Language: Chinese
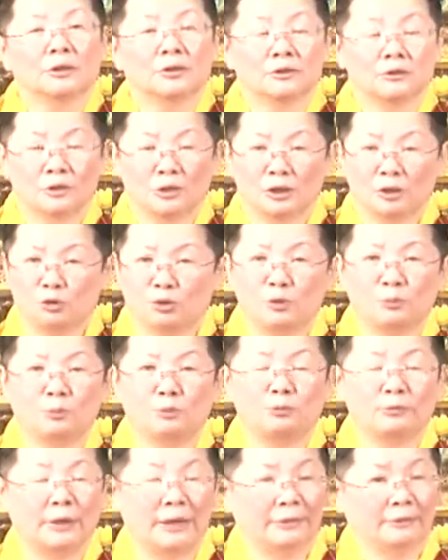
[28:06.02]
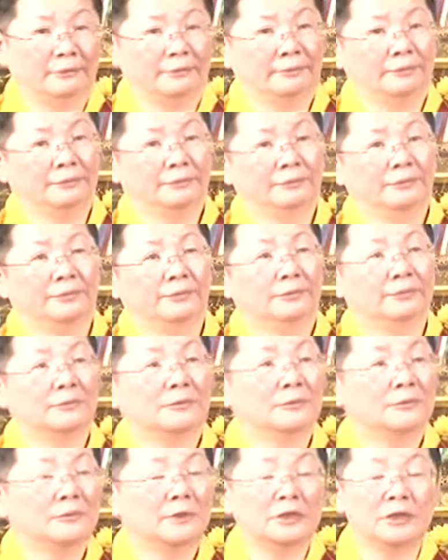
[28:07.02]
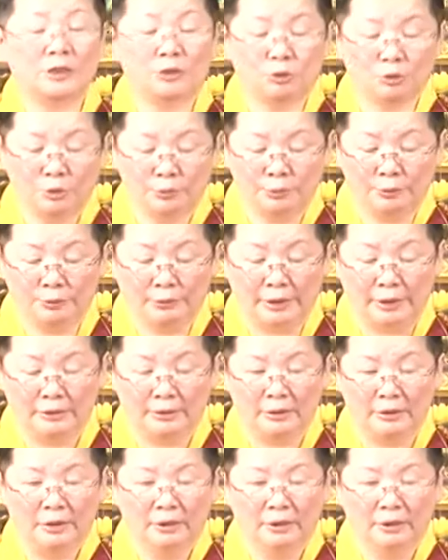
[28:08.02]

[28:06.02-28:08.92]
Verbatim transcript: 所以你做不完，真的做不完。